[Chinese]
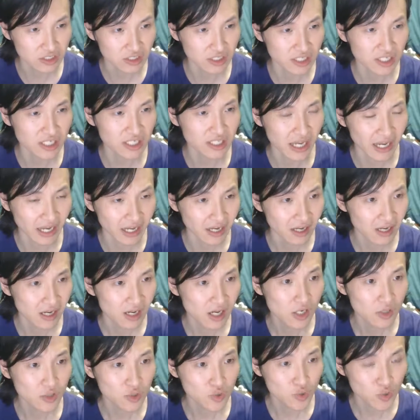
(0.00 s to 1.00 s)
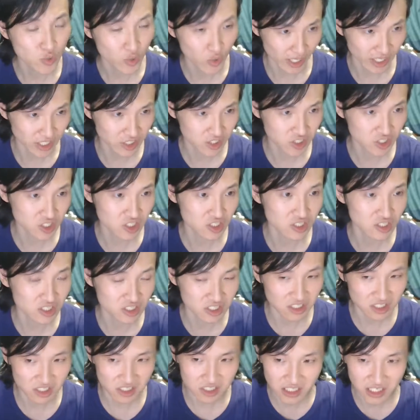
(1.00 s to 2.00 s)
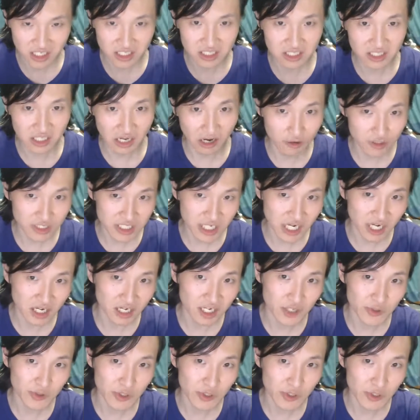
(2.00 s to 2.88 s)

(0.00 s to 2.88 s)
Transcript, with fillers: 你得悬置起一些导向科